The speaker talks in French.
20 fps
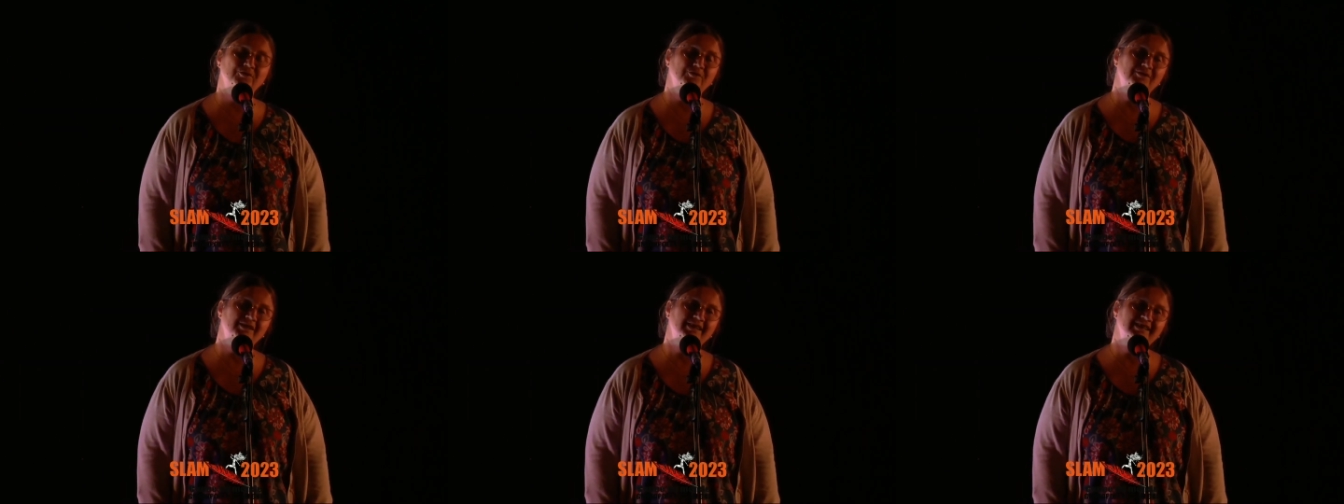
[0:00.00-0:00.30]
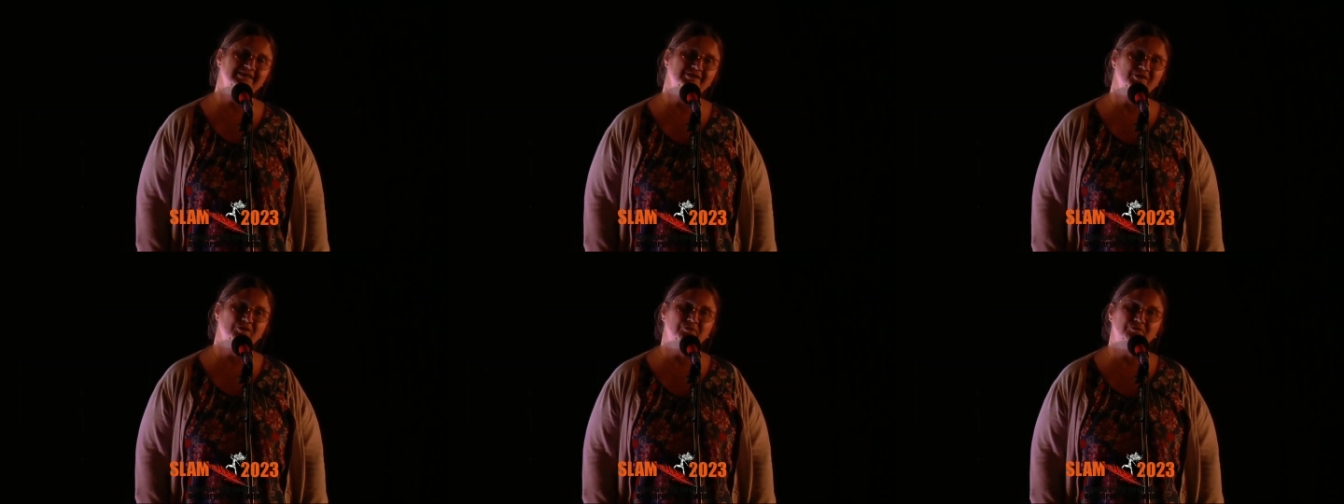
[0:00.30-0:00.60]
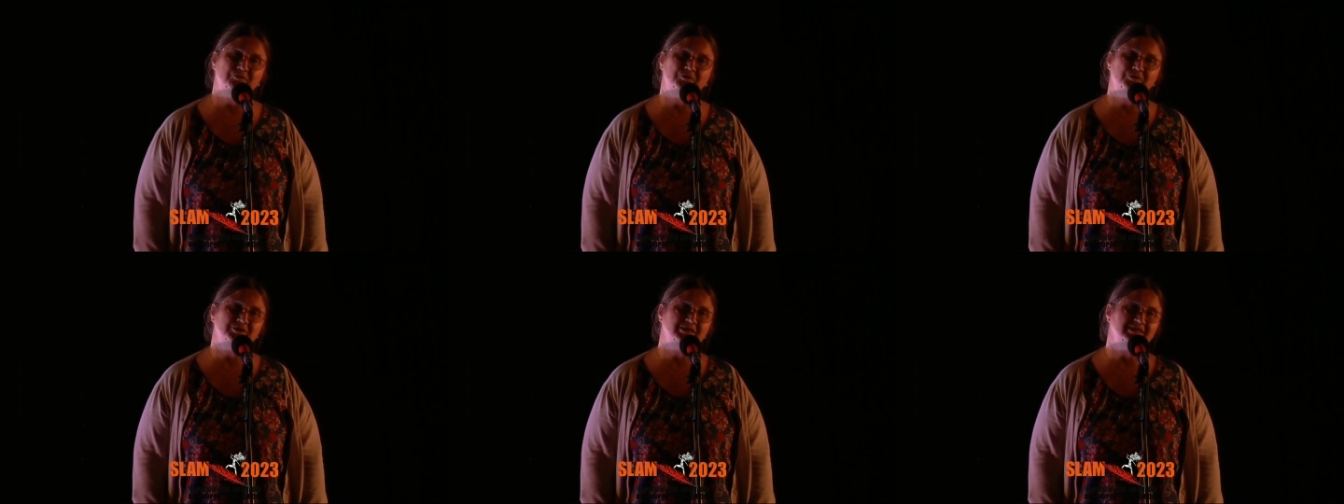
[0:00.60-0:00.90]
les yeux au
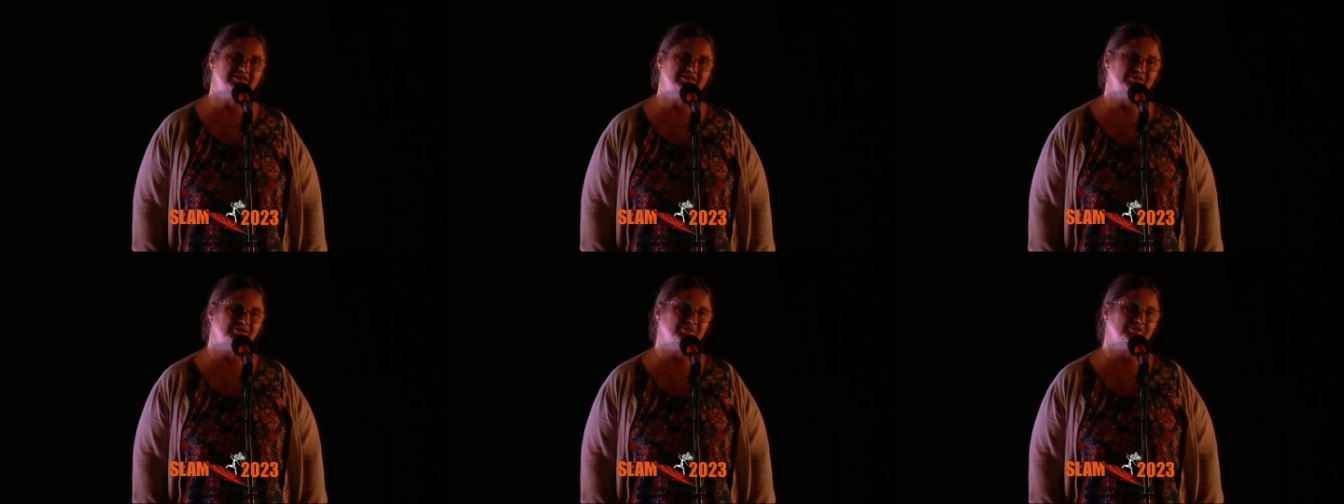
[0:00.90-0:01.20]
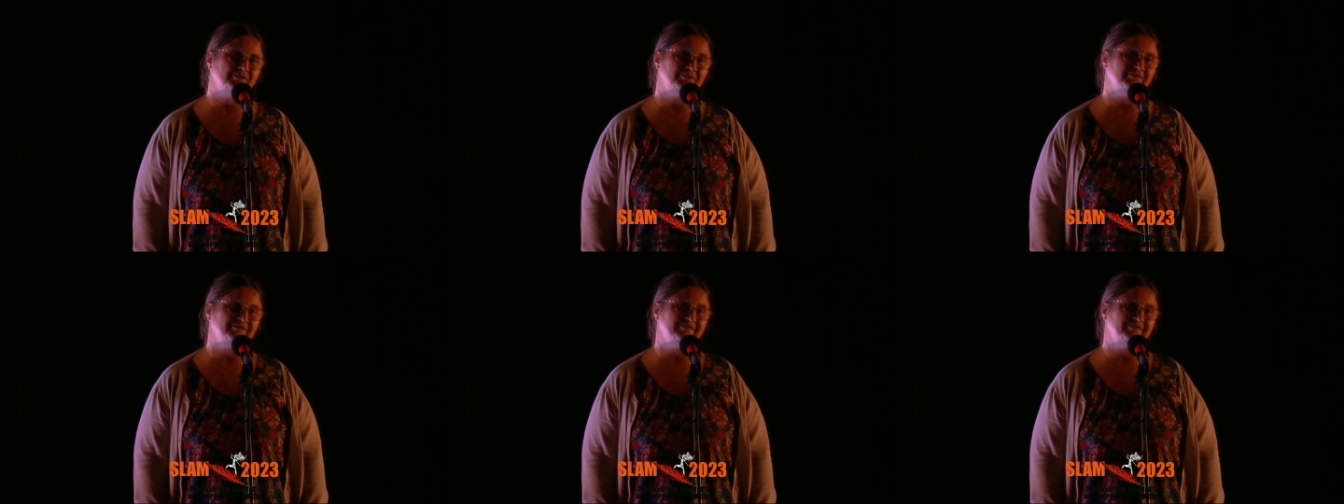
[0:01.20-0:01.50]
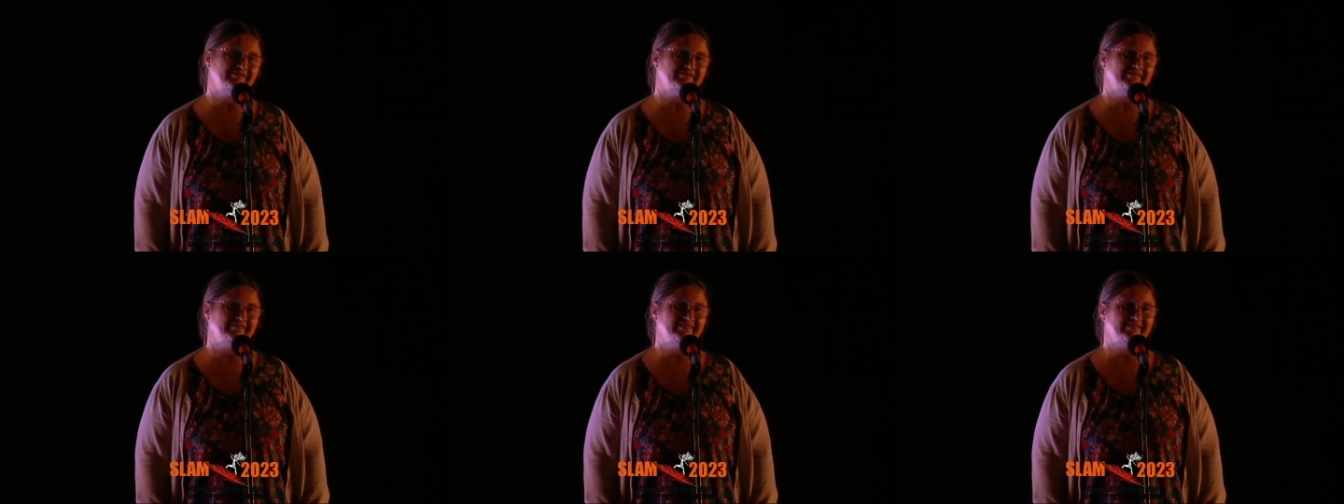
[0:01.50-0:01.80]
fond des yeux.
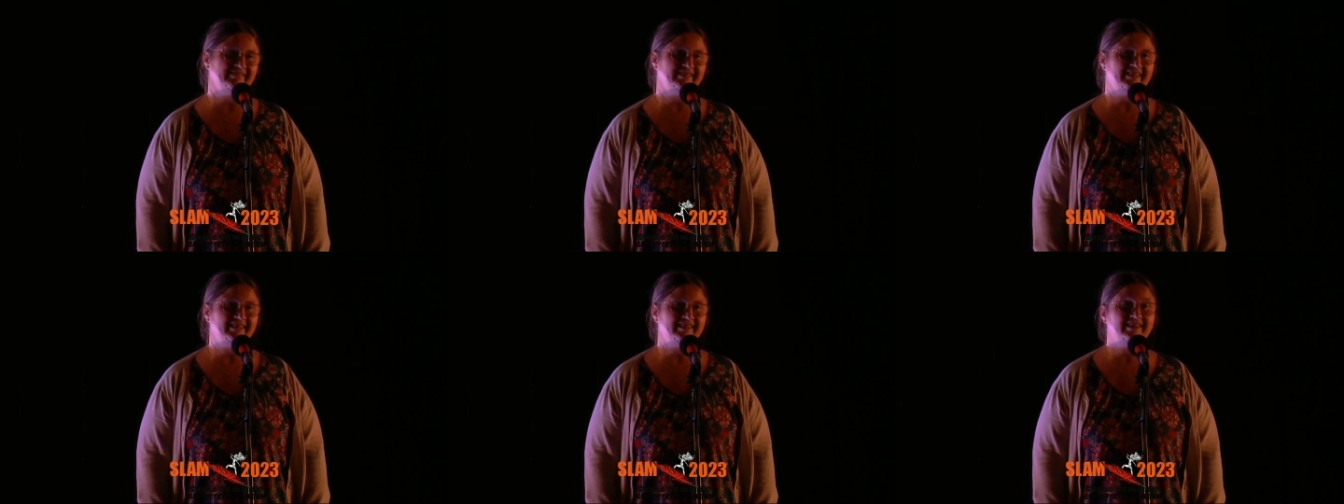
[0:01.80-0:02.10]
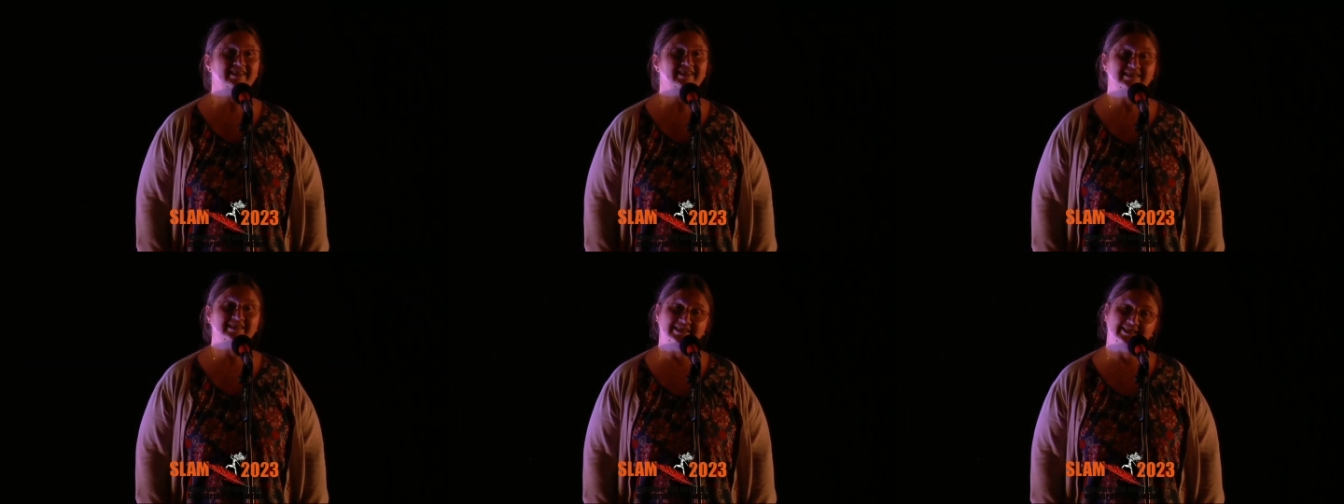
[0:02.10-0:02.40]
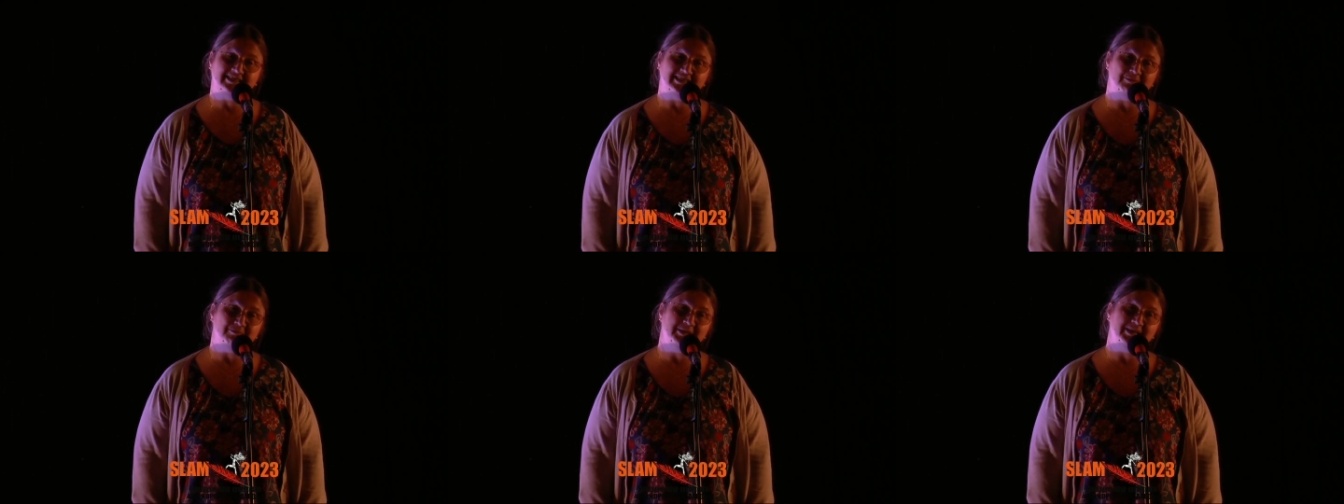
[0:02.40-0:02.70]
Et c'était
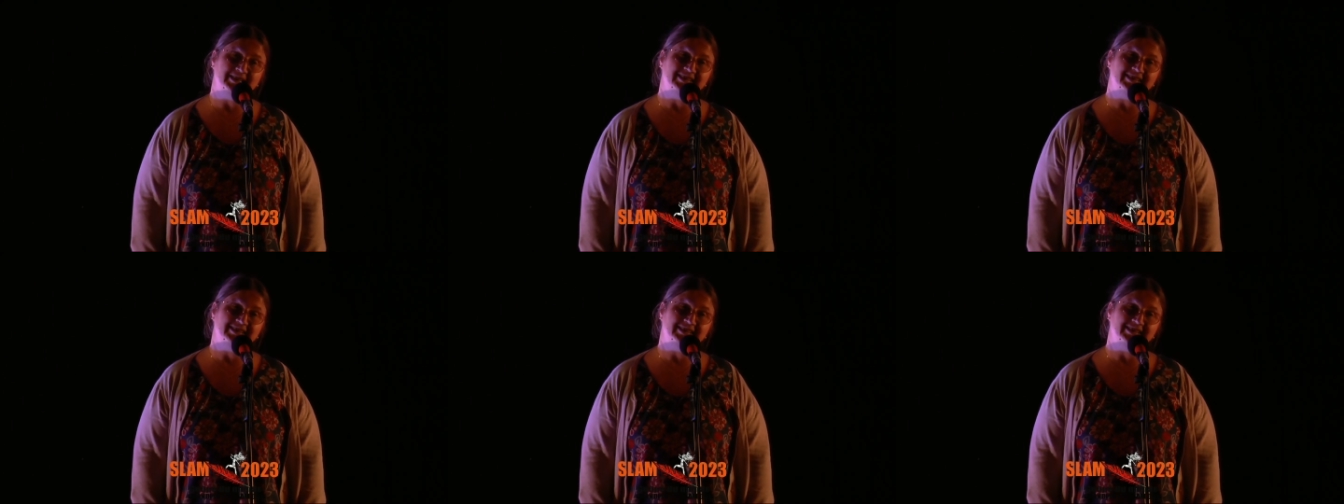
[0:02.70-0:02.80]
bien.